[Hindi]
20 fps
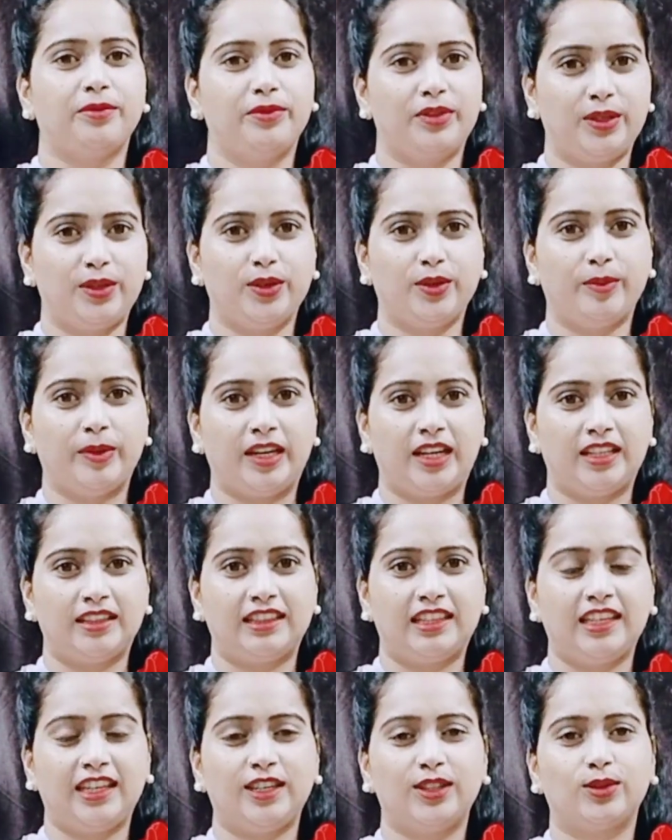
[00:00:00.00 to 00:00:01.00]
वीडियो
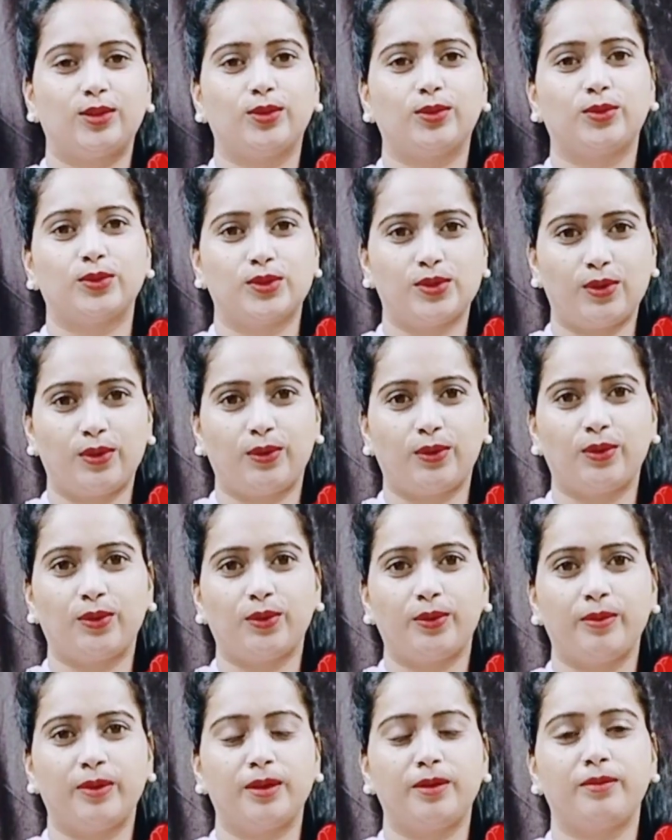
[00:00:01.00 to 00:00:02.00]
बनाते हैं तो कुछ लोगों
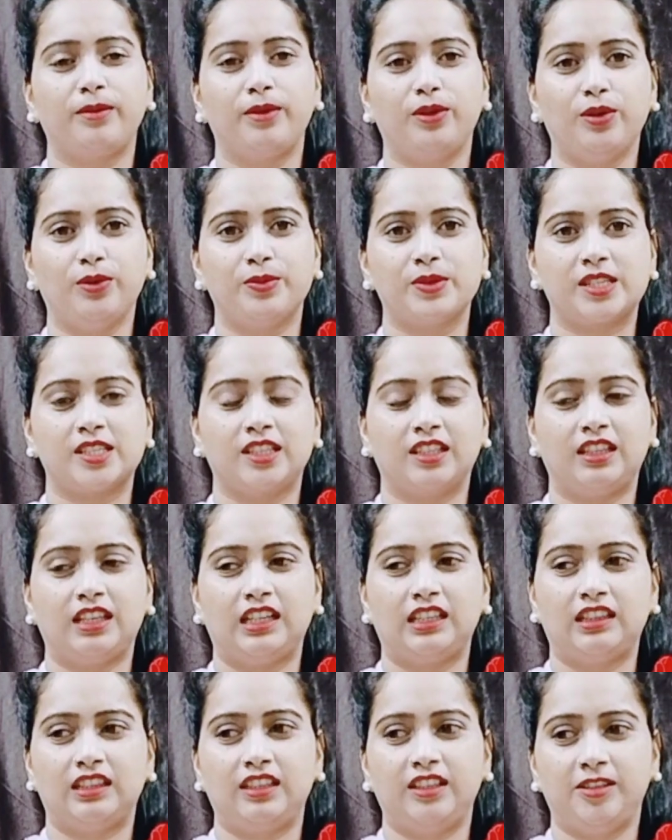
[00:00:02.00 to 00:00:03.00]
को मेरी वीडियो पसंद
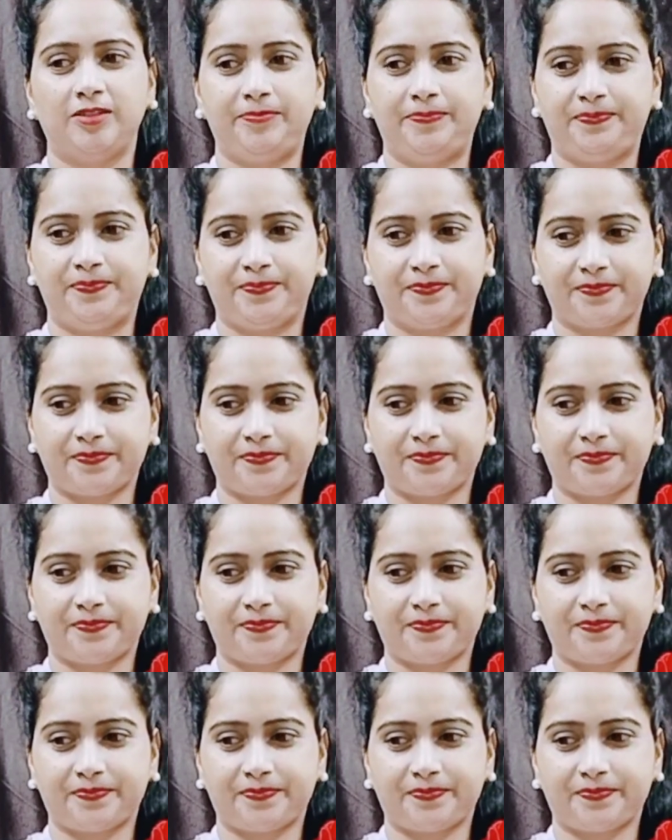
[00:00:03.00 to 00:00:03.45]
आती है